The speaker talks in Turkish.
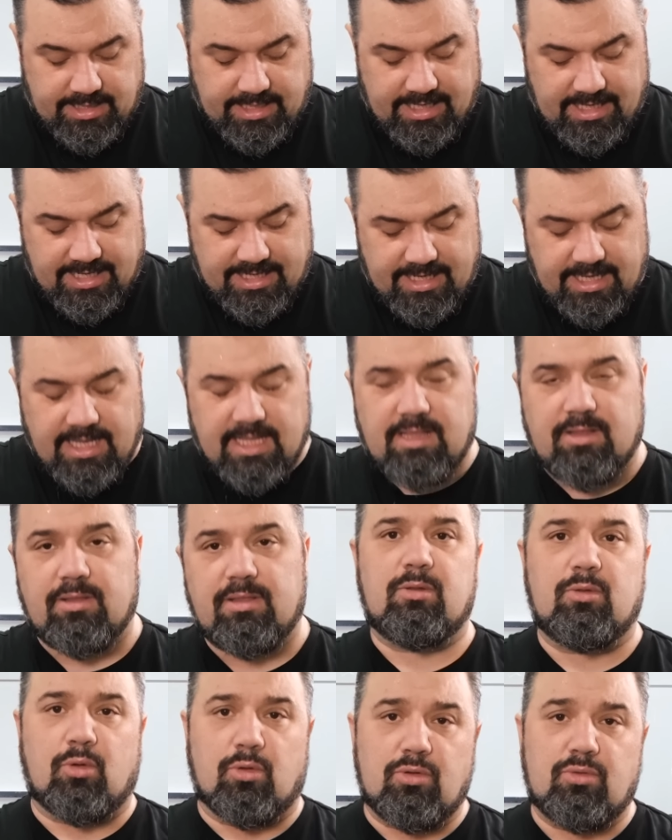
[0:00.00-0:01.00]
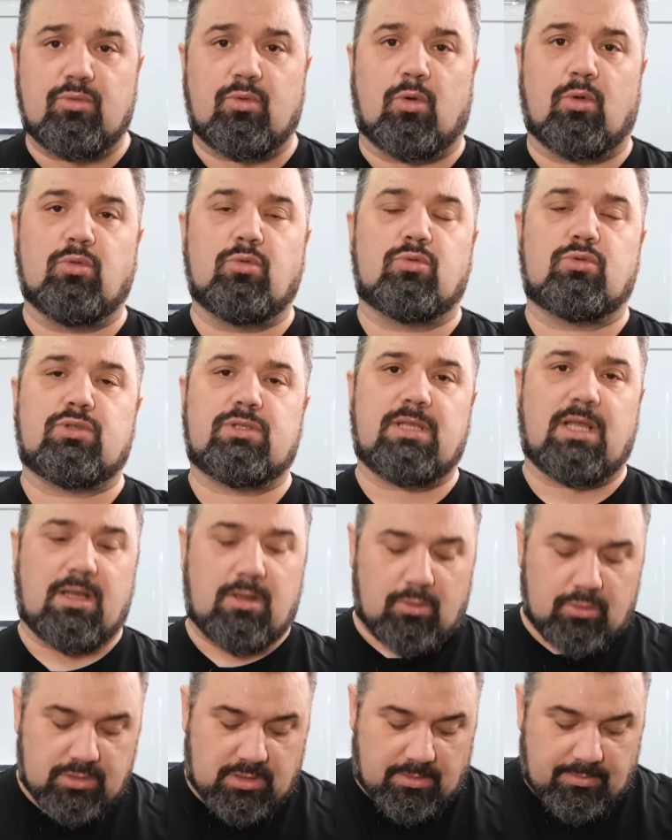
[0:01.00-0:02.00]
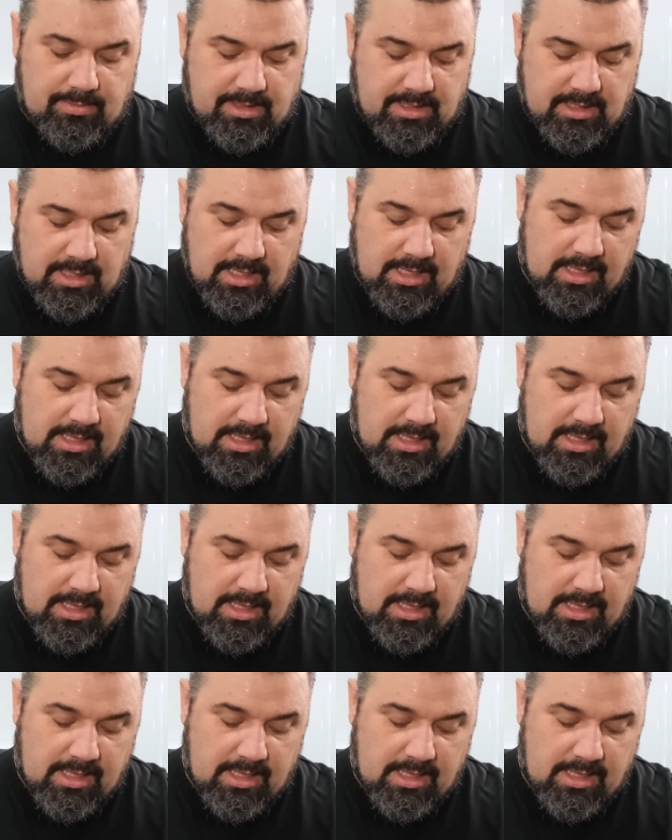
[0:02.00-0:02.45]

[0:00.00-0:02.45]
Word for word: Eğer et donuk olursa o zaman